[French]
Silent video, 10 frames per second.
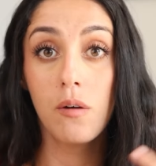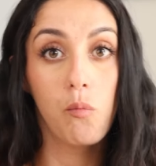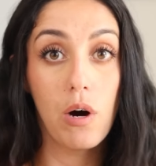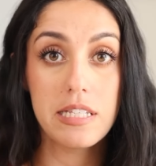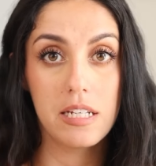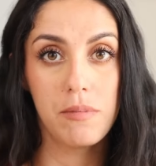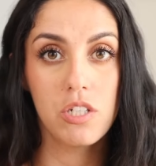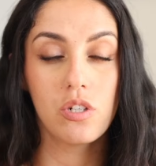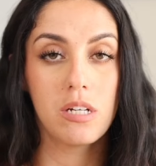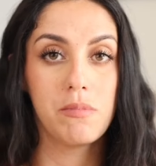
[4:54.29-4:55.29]
Moi, c'est
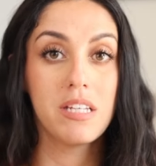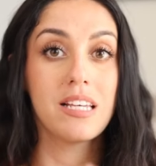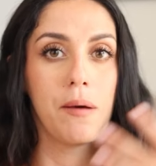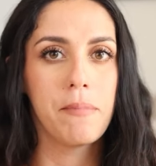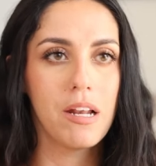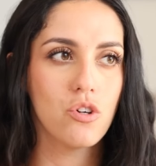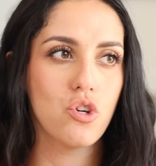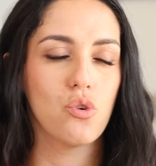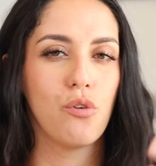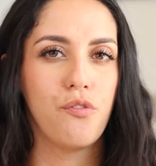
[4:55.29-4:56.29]
l'image que j'aime bien, c'est un
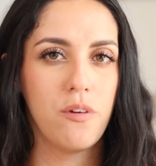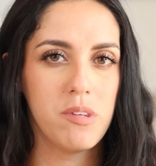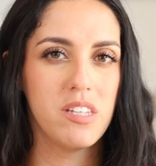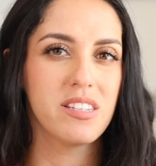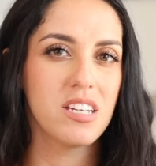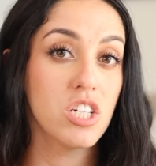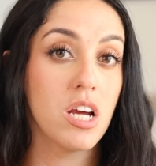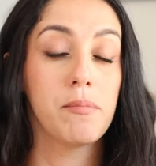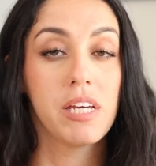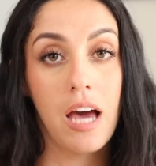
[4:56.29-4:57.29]
mélange entre féminité,
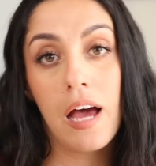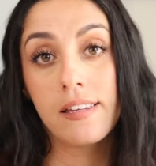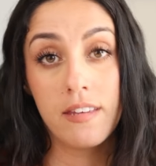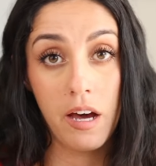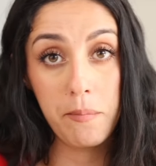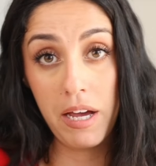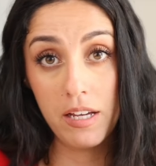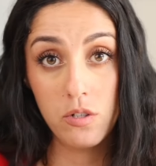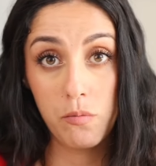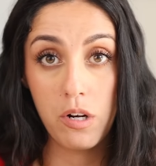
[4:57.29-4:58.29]
charme et caractère, par
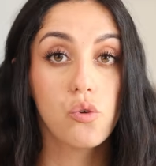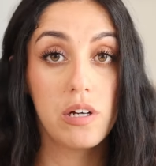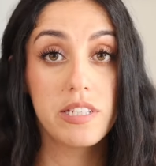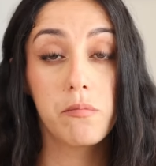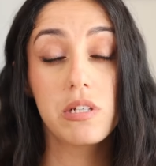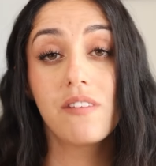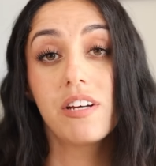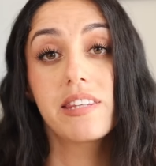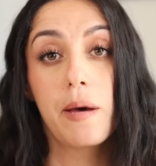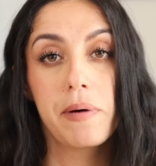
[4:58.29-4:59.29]
exemple. Troisièmement, ça
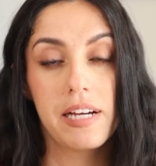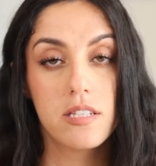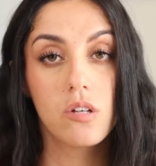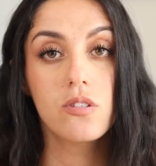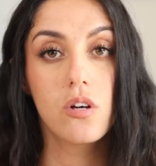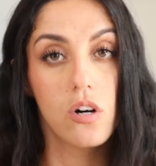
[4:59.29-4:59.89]
va être ta présence